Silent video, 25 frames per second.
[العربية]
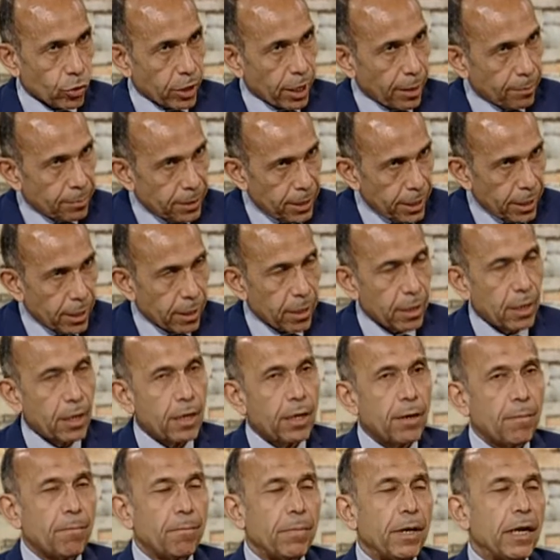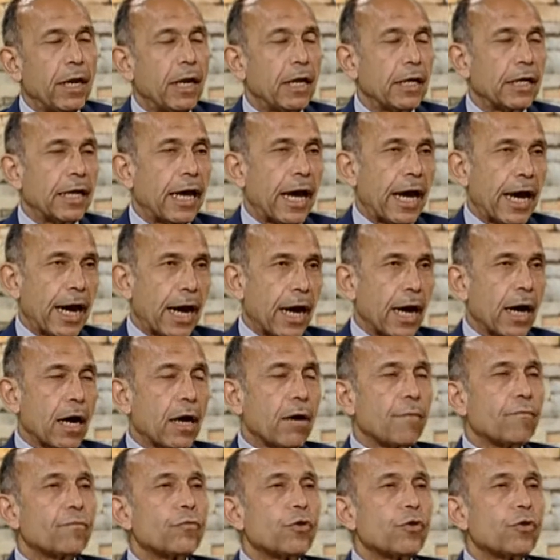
كبير بالجائحه